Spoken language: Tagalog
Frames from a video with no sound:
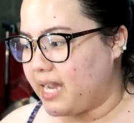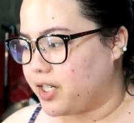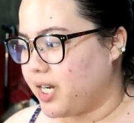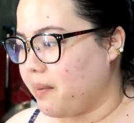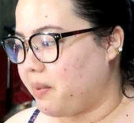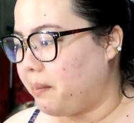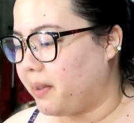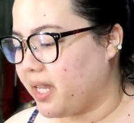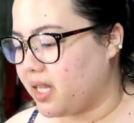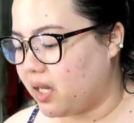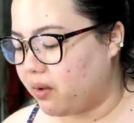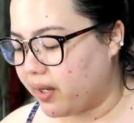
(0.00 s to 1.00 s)
actually,
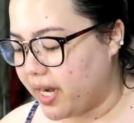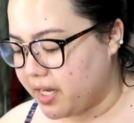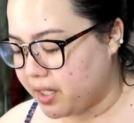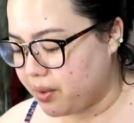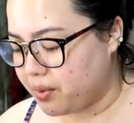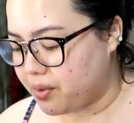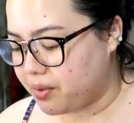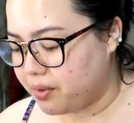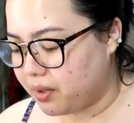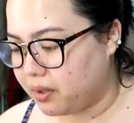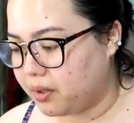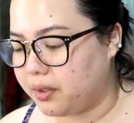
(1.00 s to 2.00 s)
ipapakita ko rin yung